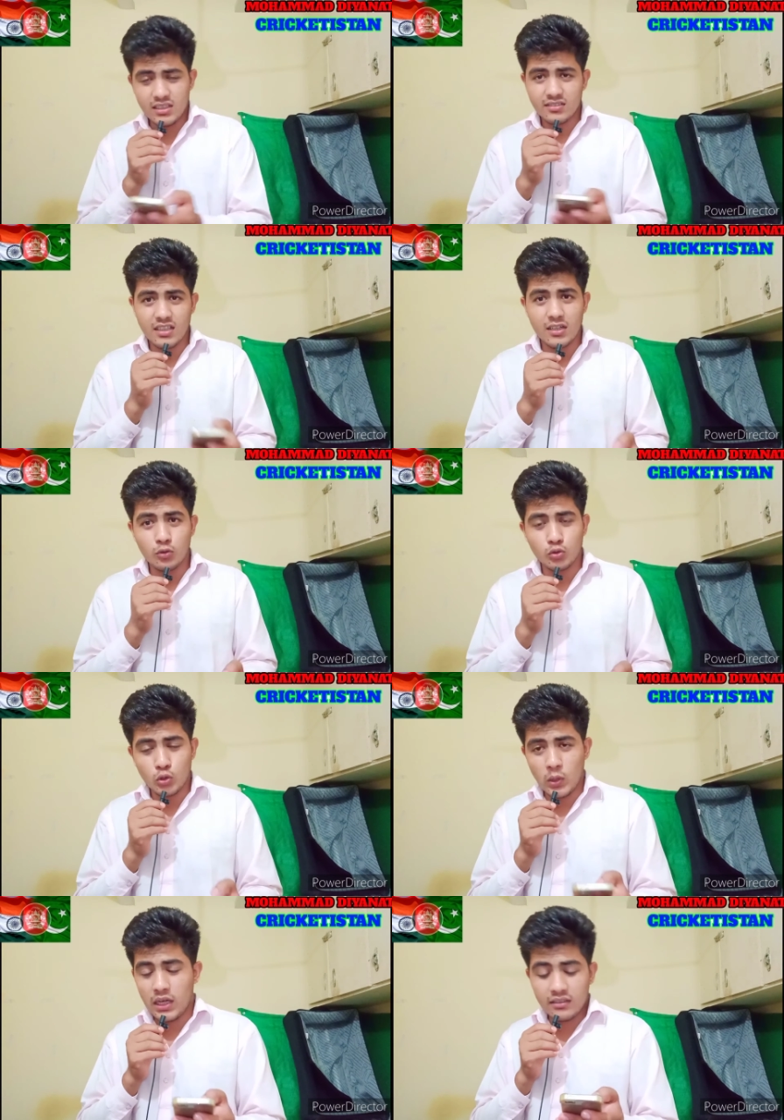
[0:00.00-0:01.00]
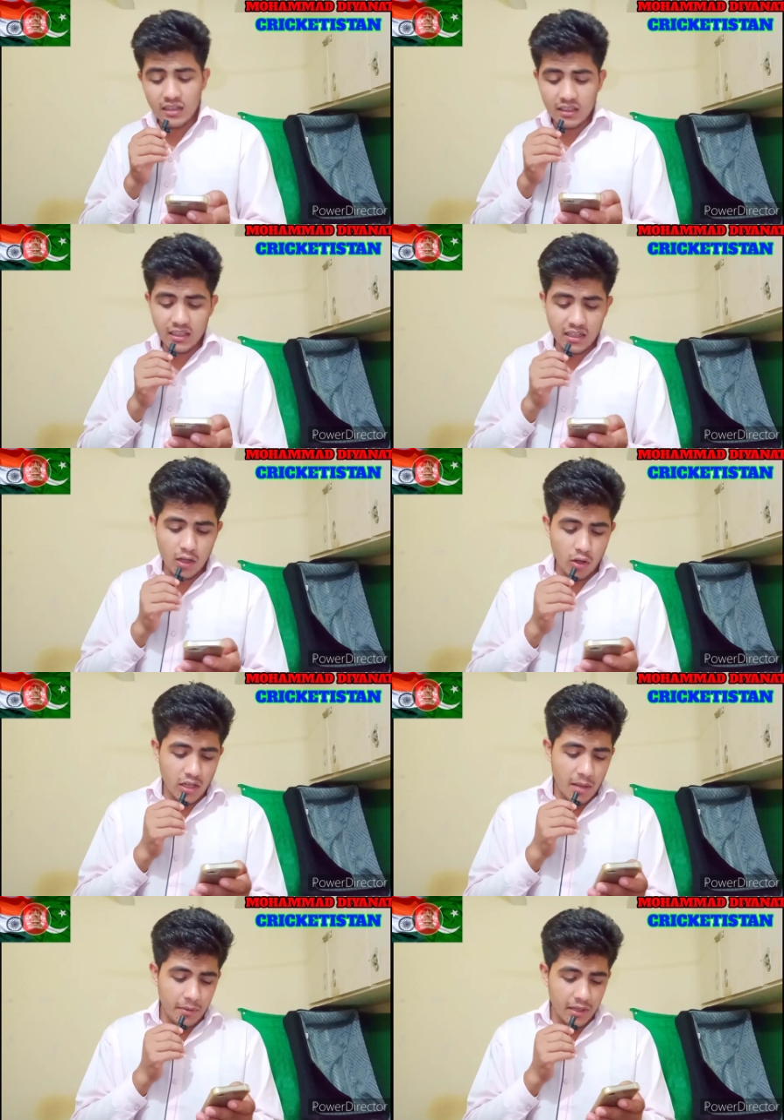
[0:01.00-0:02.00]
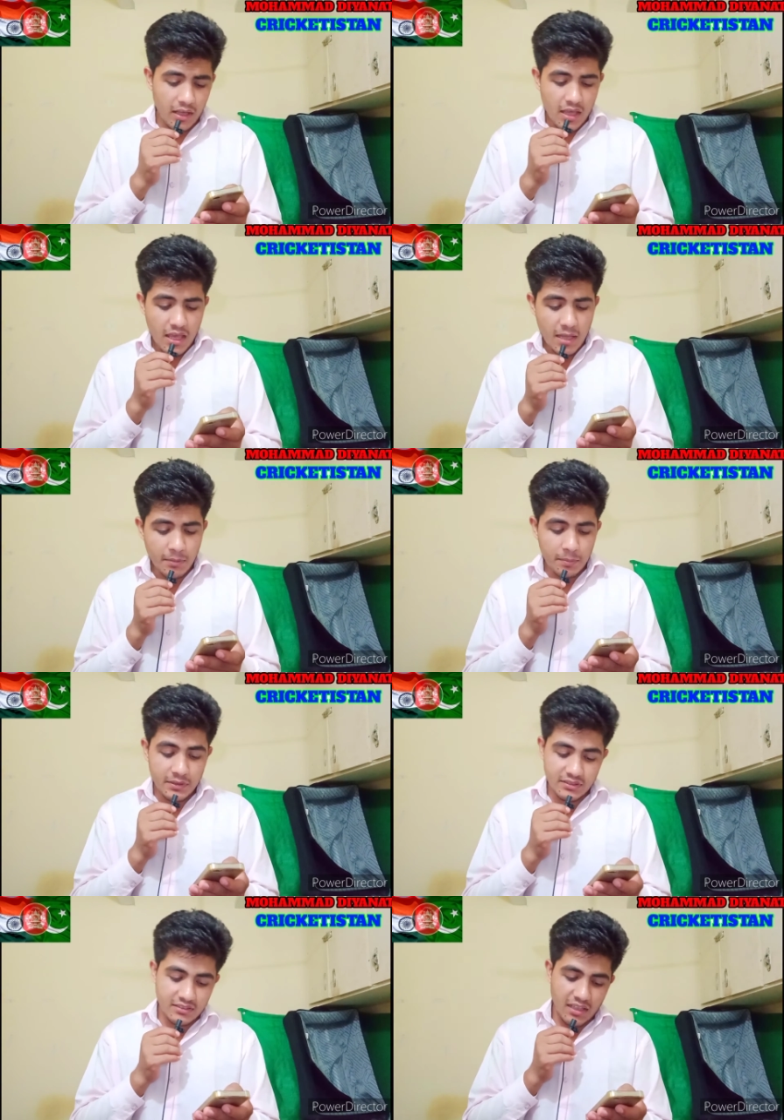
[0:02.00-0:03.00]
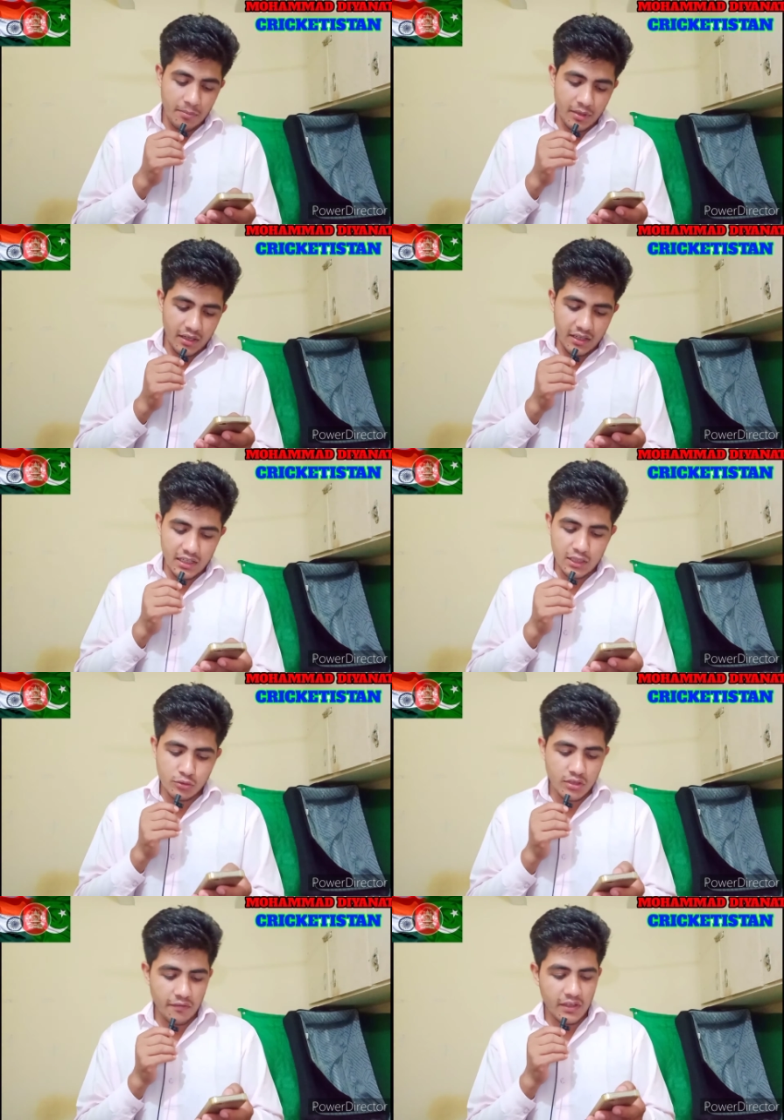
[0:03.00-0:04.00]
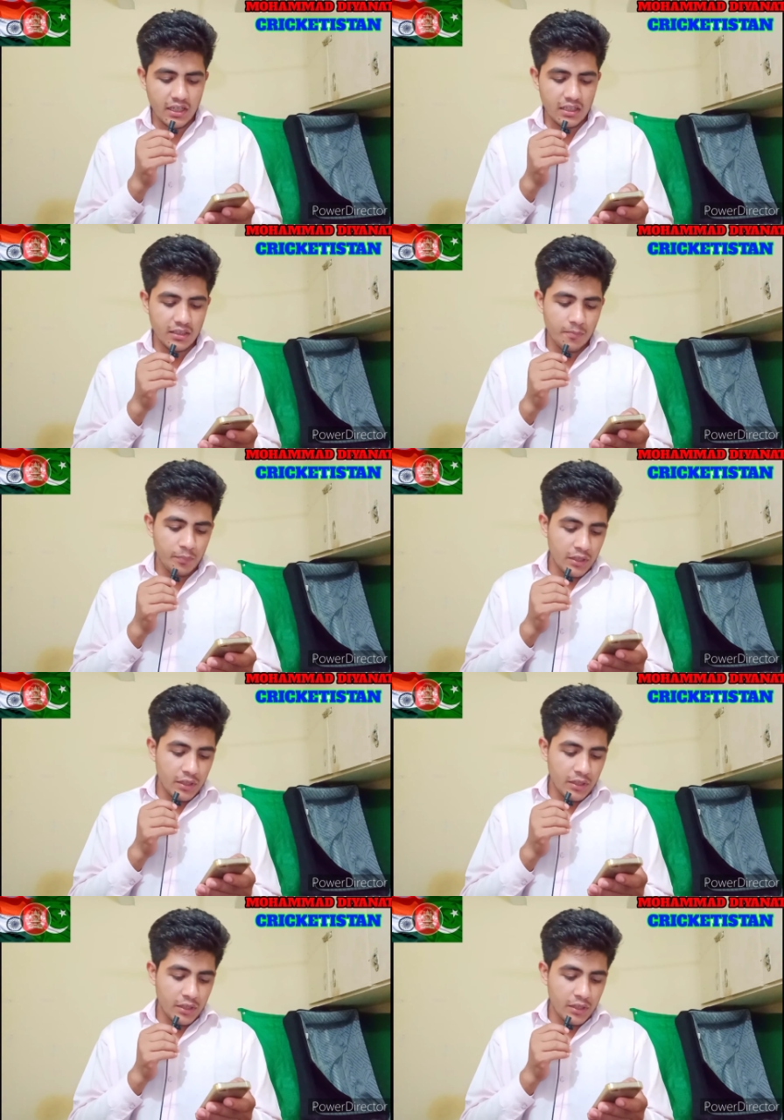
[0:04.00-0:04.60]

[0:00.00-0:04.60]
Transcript: एस ने उसको जो है लताड़ के रखा और यहाँ पर एक बार फिर से सैम करन ने ली उसकी विकेट